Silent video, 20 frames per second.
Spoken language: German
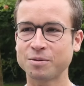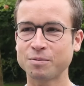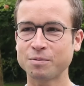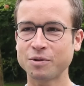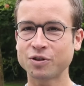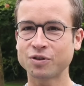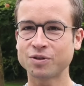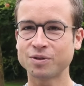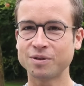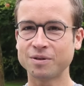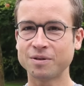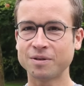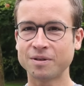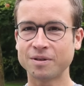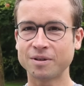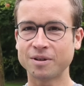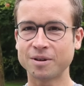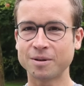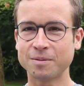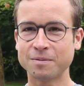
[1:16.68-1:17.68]
habe immer
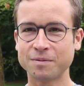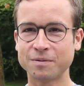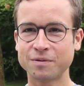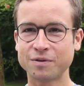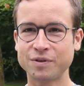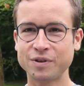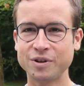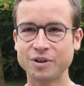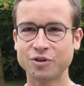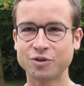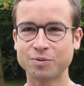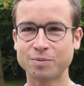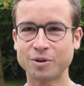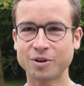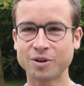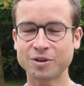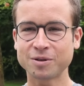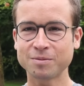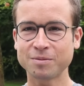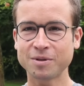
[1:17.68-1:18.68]
schon ähm, viel
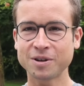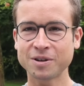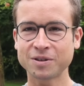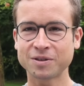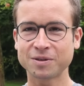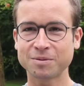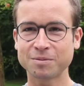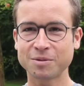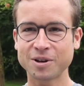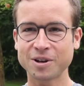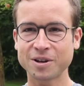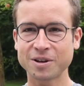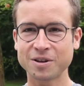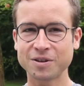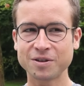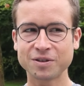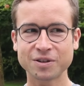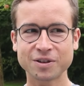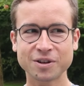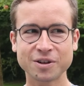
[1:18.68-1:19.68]
Sport gemacht in meiner
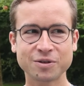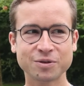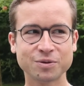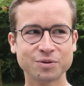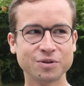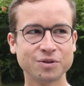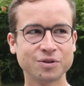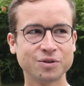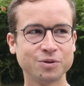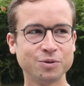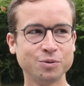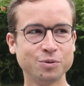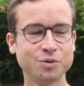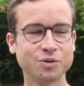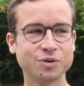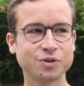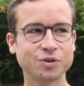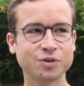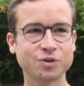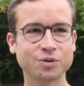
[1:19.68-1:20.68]
Kindheit und
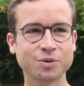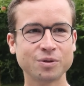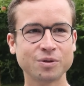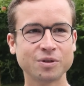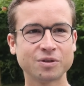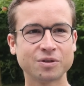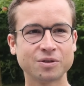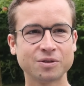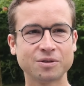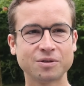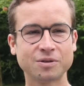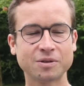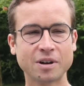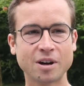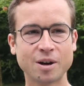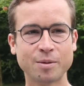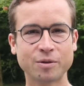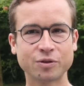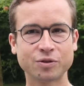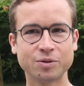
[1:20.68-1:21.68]
Jugend und so. Das ist,
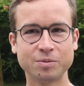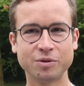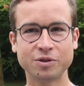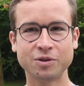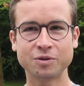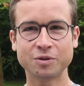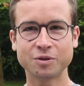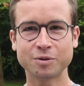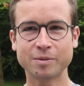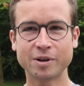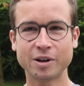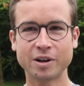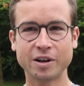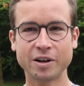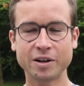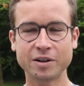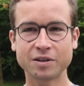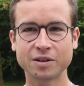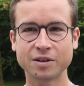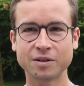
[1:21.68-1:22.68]
kam auch so ein bisschen durch meine
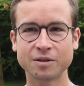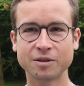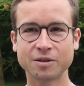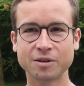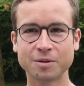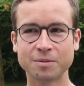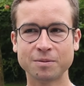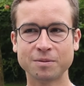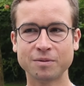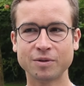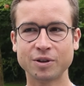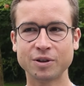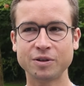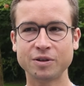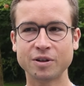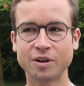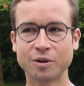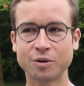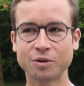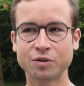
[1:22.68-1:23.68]
Eltern, ähm, weil
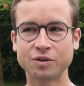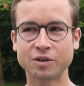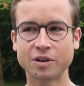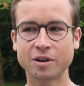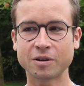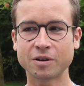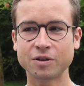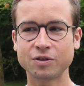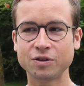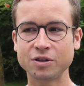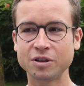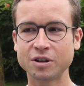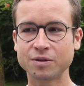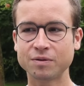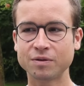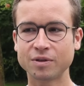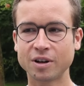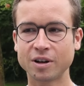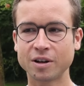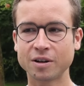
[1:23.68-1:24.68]
die da auch sehr
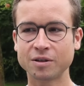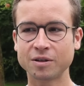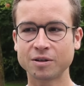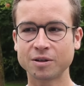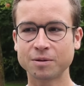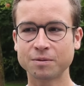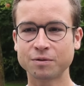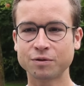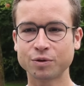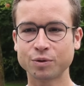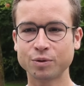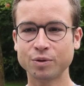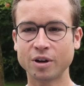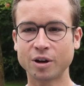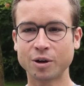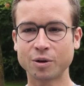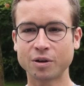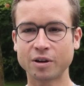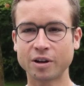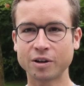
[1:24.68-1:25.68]
engagiert waren, ähm,
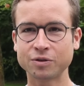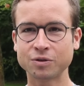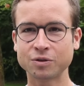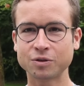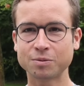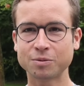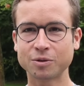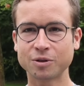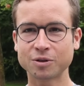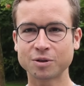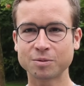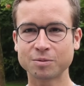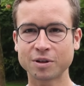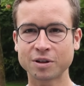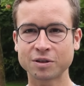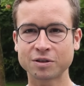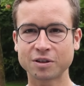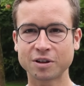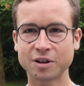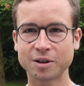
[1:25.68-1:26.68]
früher auch Leistungssport
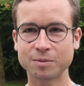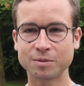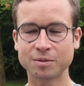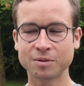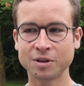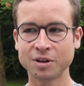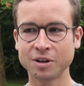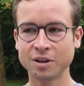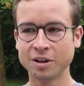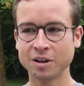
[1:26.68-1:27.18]
gemacht haben.